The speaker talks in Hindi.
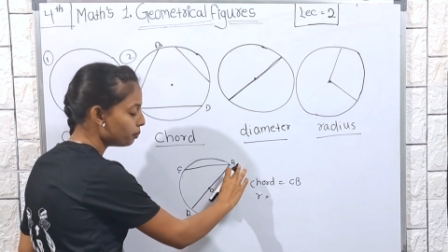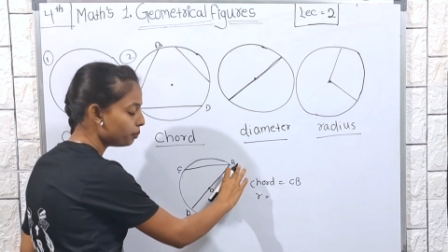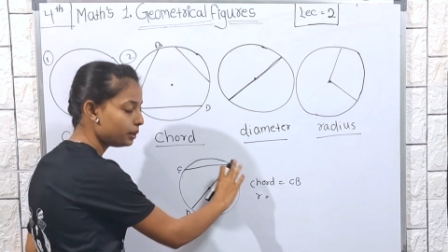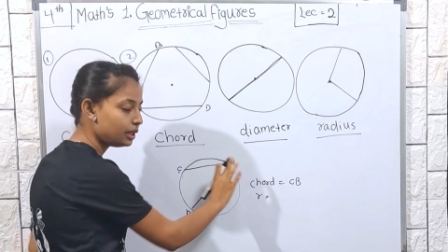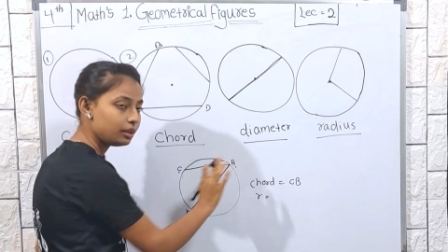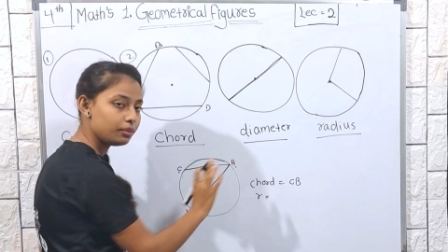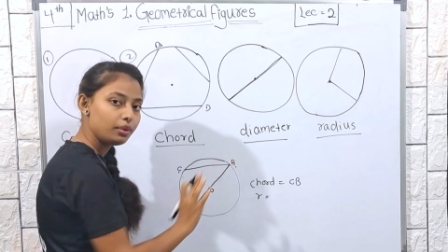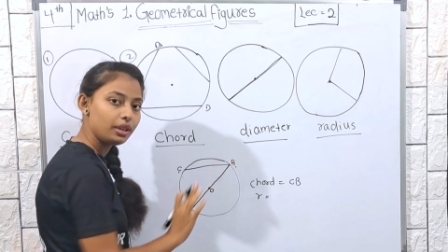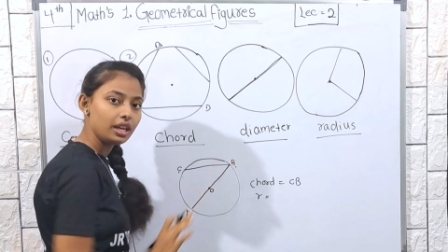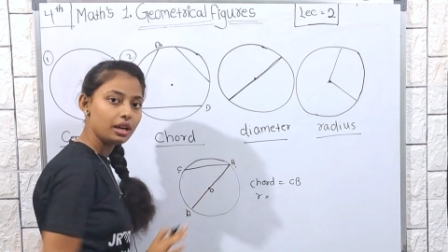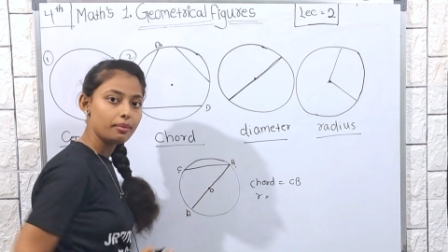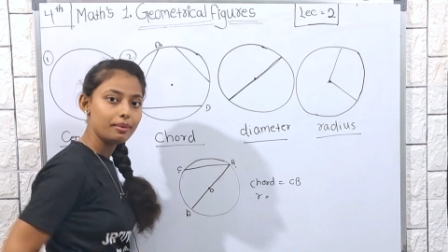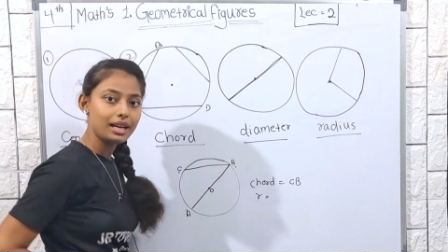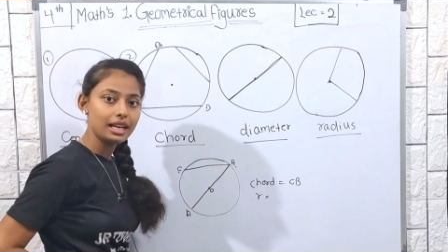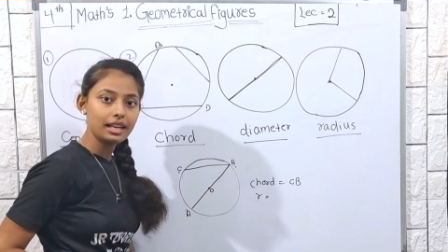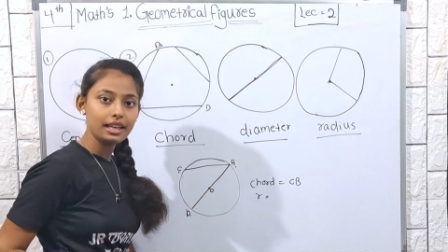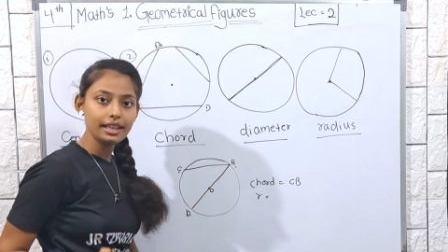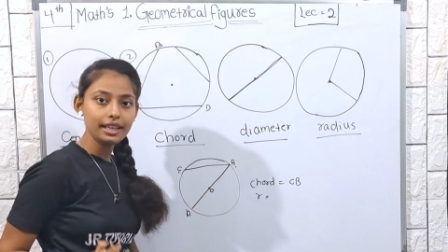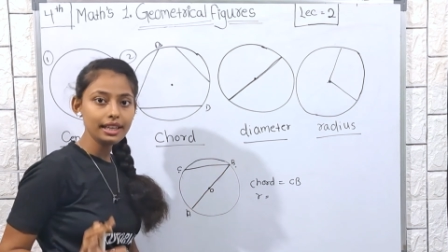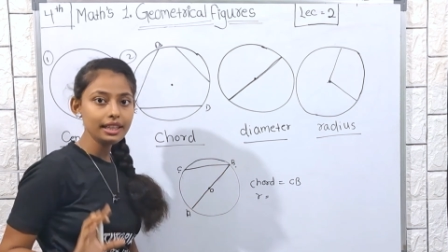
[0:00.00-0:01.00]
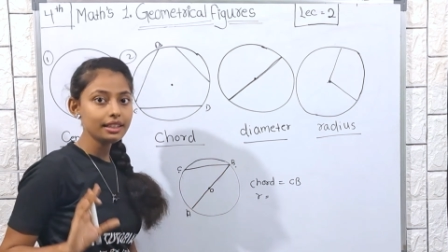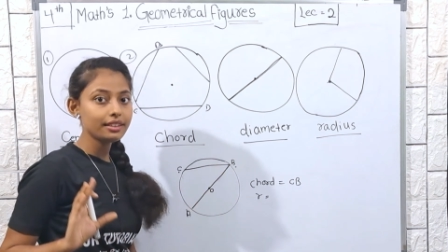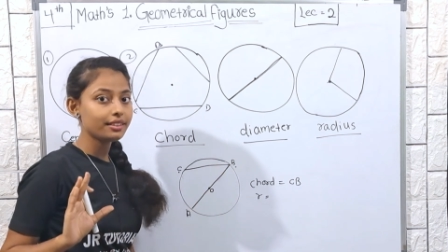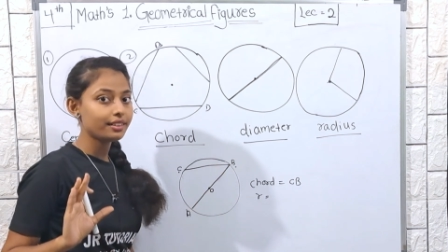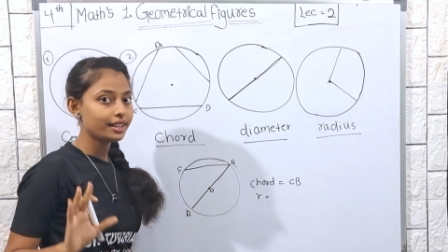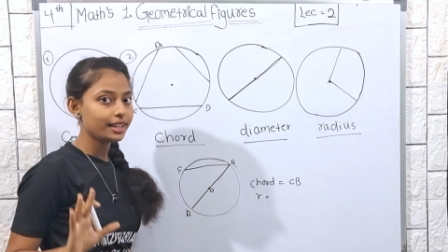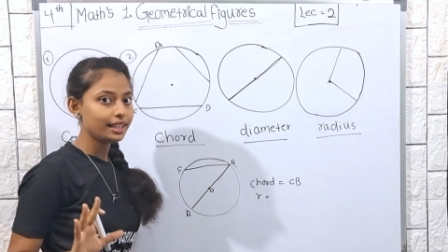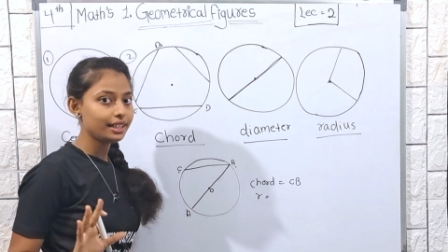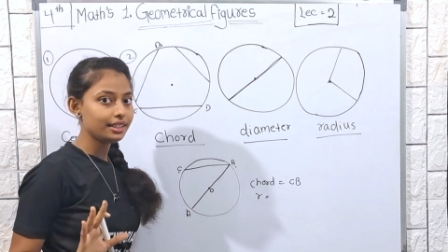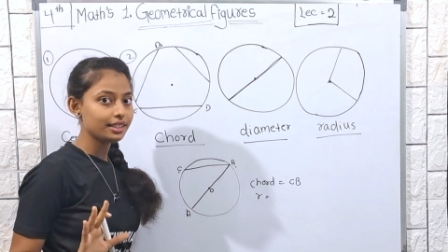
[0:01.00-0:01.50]
बी भी हमारा एक
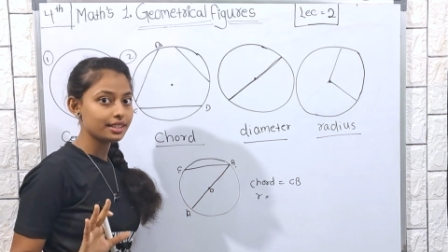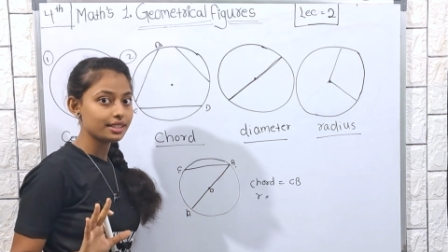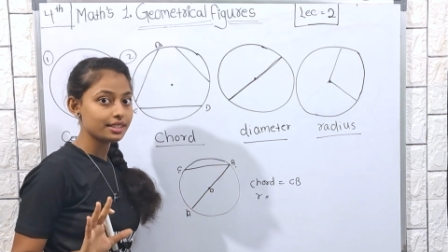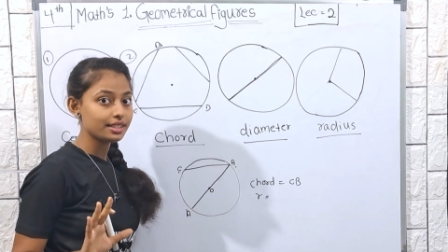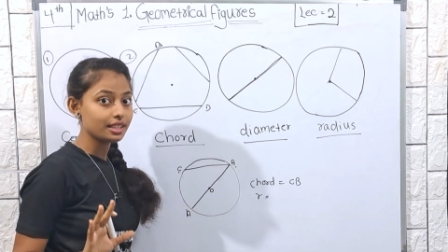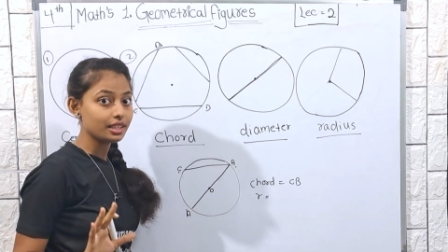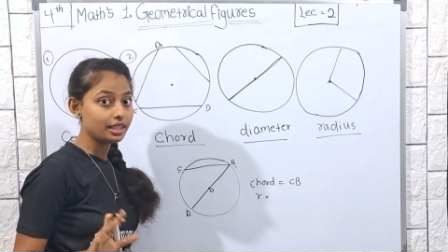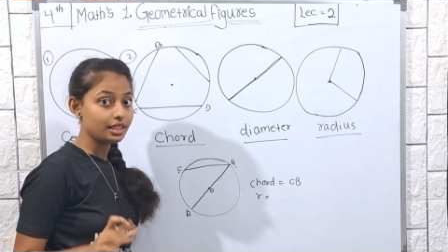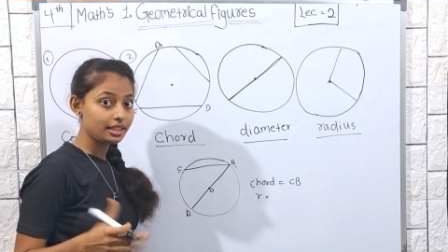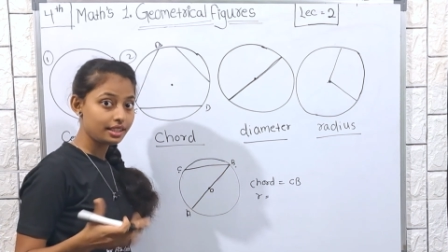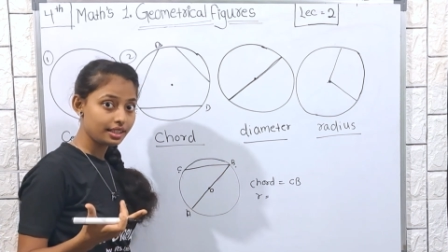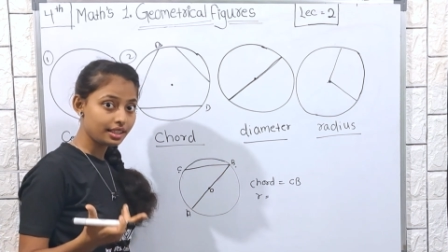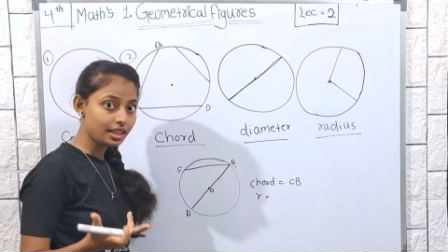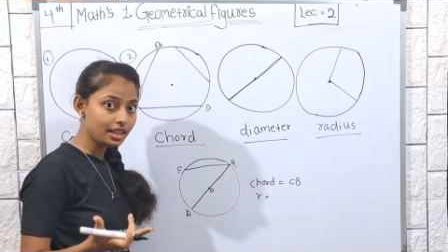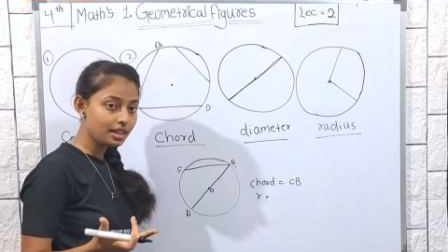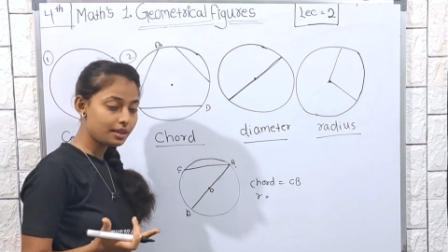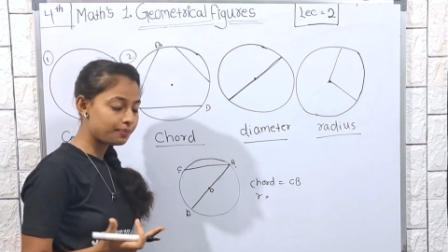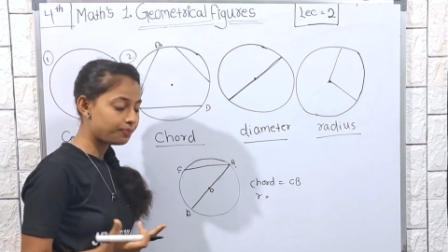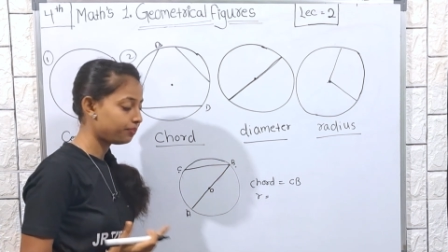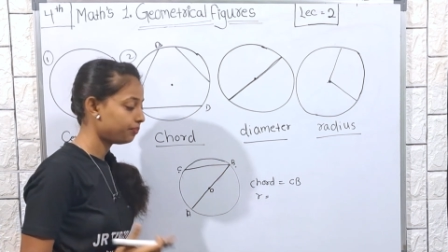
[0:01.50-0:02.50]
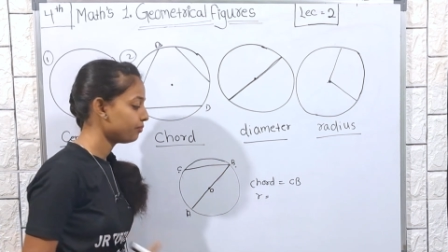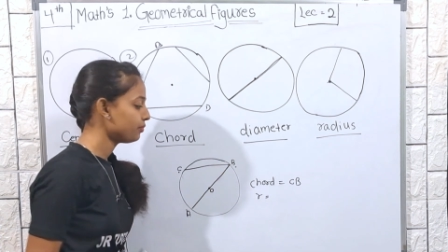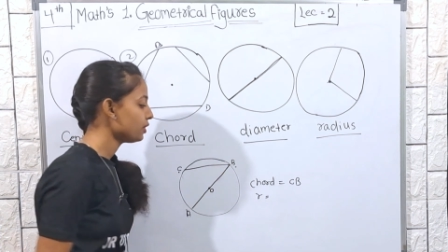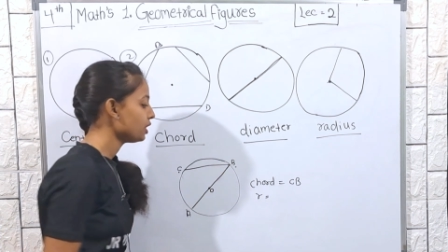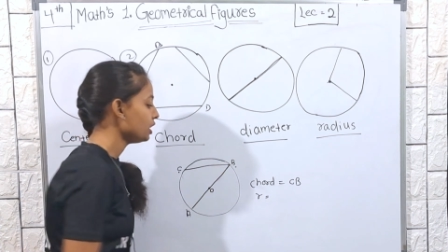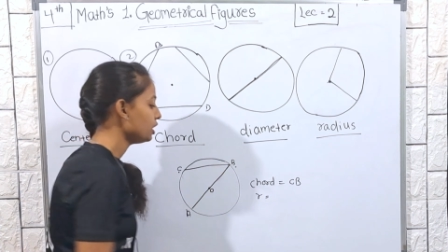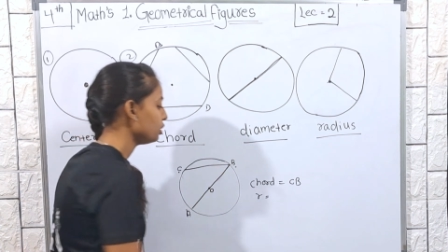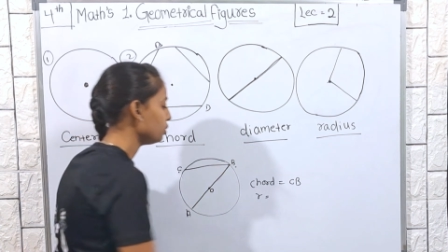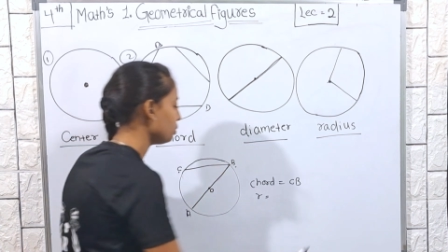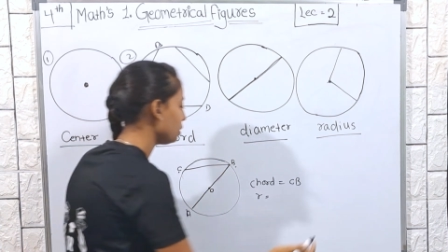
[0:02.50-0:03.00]
रेडियस है ठीक है
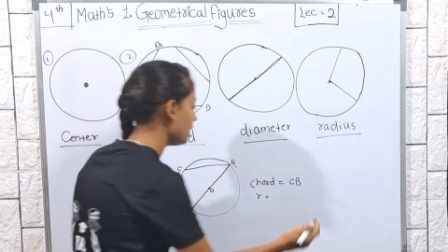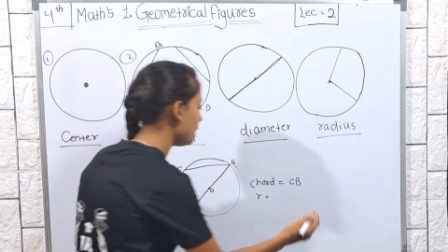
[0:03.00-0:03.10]
तो